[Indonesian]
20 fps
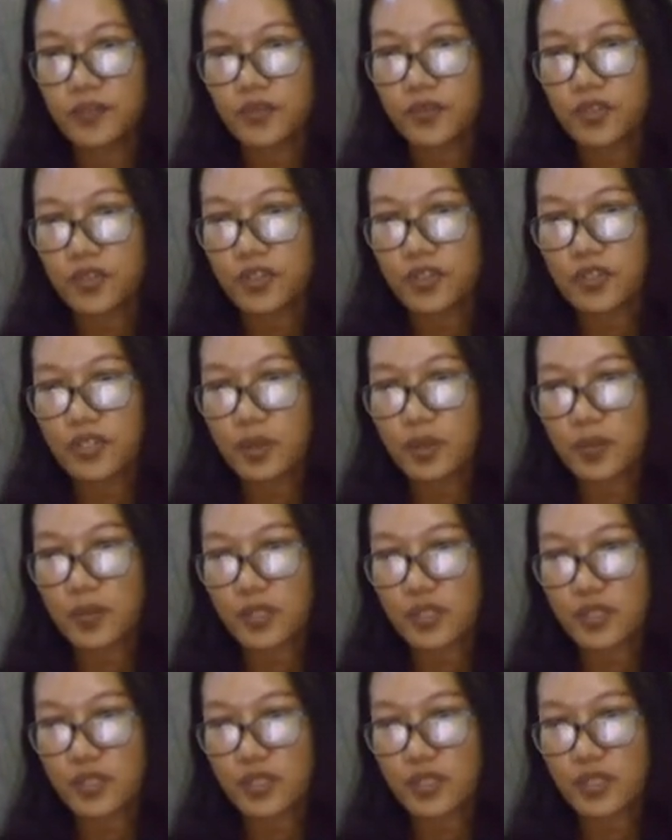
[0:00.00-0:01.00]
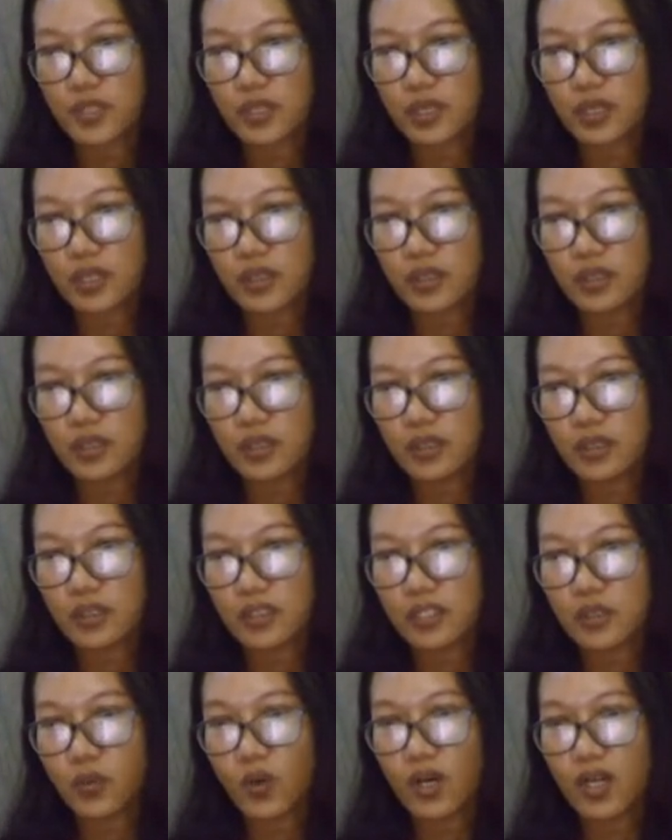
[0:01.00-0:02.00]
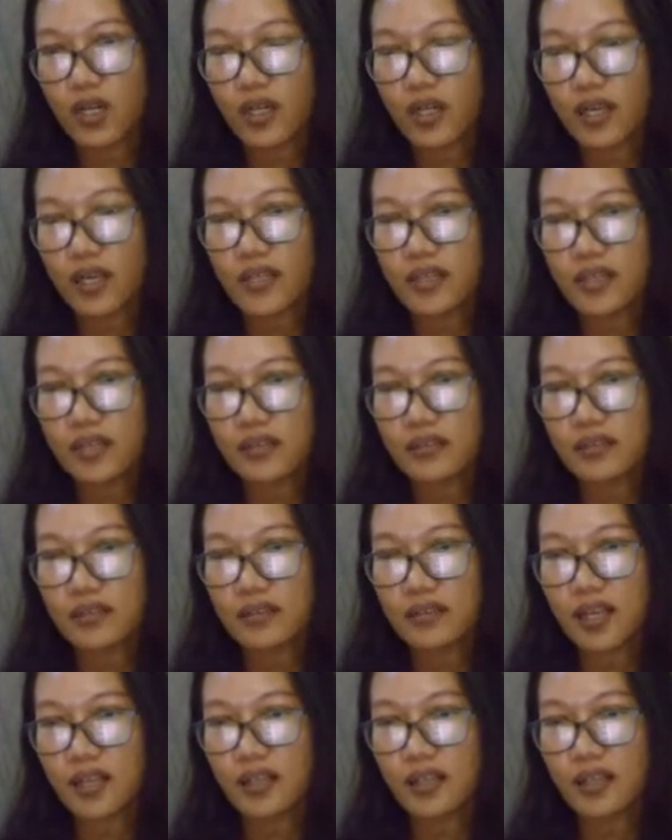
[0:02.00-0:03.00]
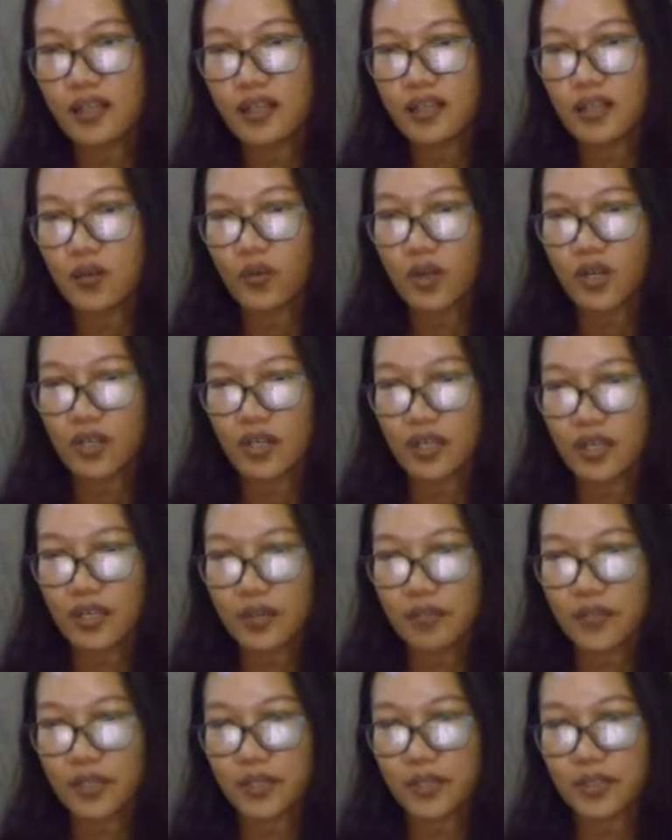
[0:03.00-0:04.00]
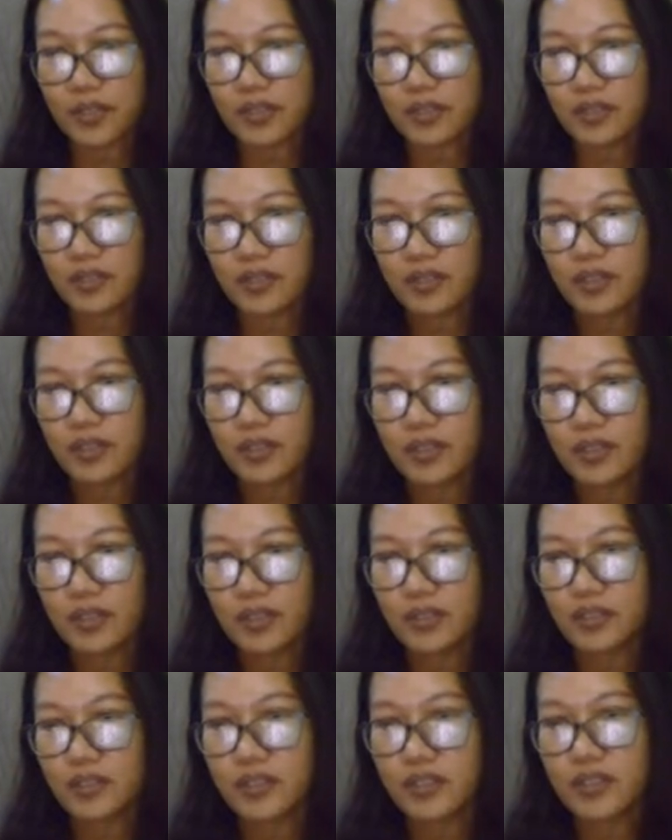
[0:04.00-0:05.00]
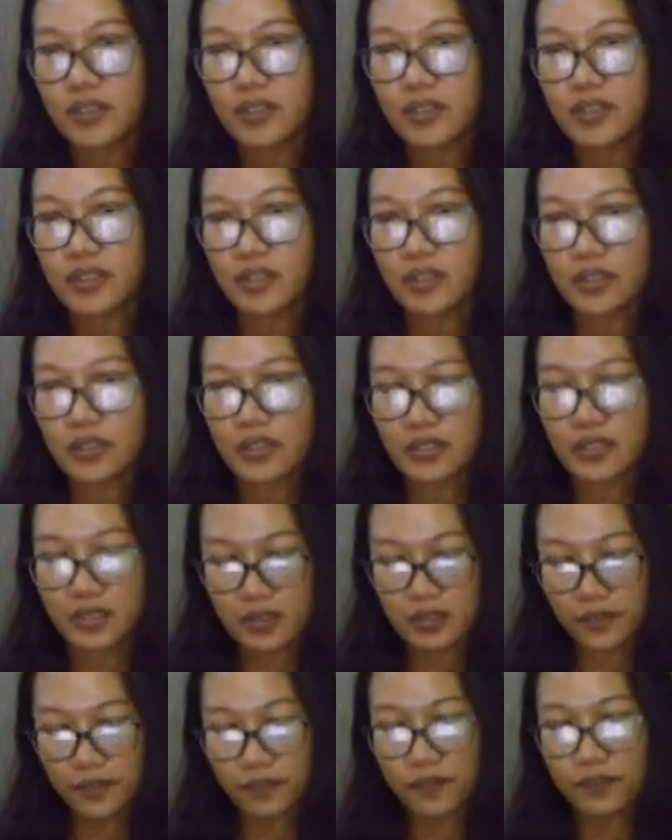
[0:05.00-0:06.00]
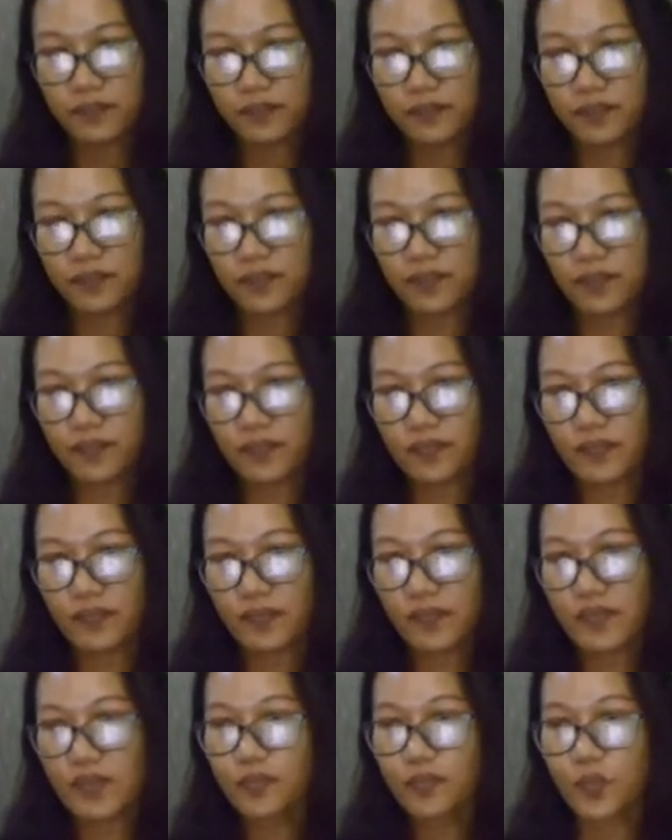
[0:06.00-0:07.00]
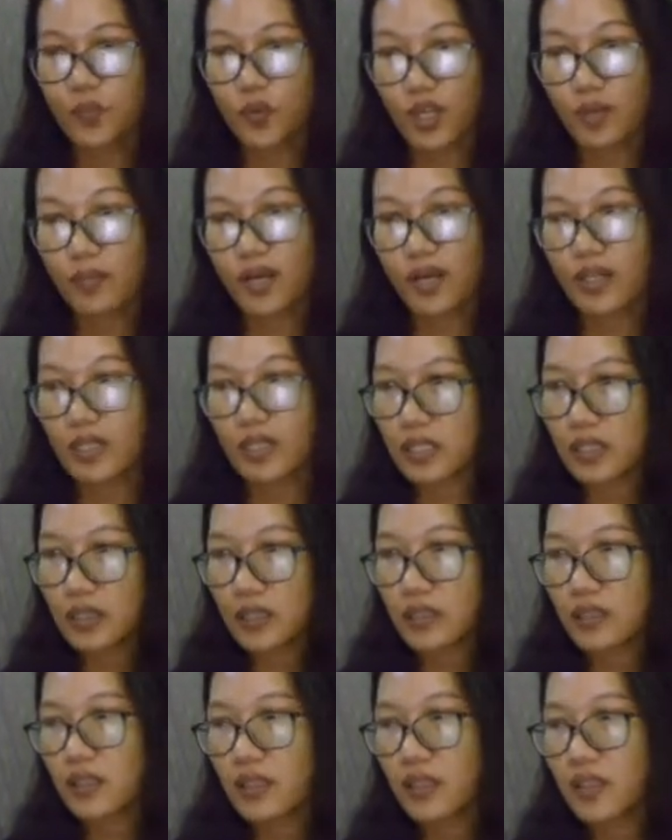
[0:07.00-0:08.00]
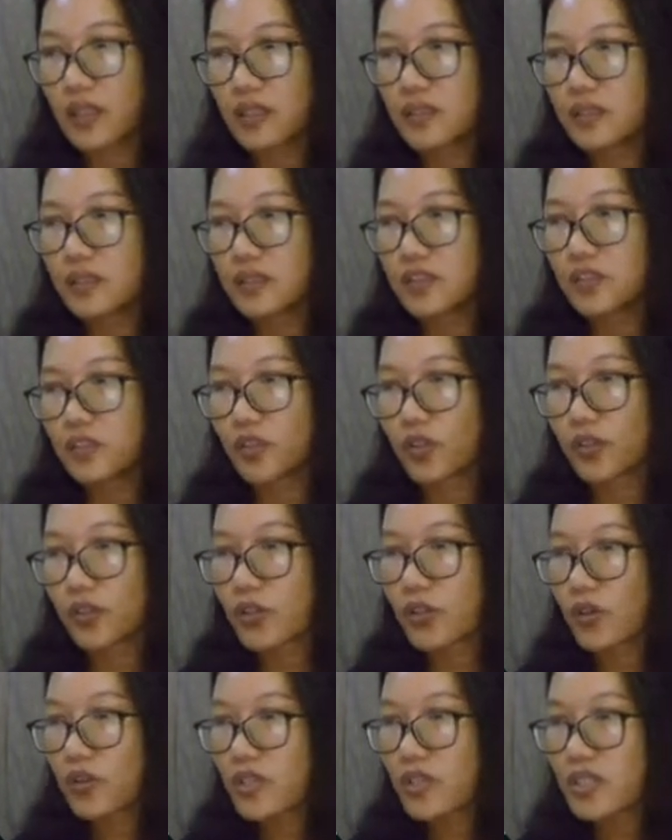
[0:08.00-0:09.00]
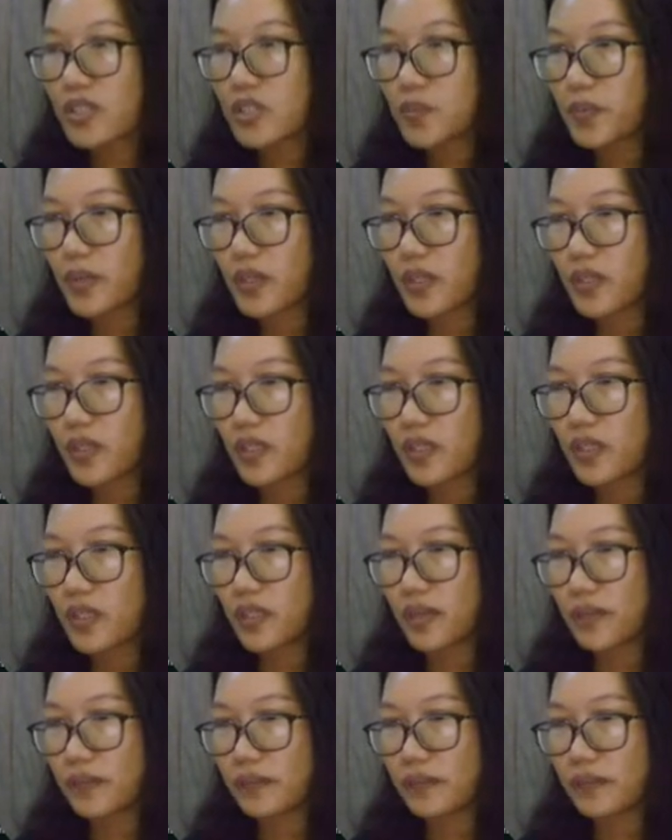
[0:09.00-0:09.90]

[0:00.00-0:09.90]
feature image dengan gradasi warna yang senada dengan warna image. Jadi ini udah banget contohnya seperti ini.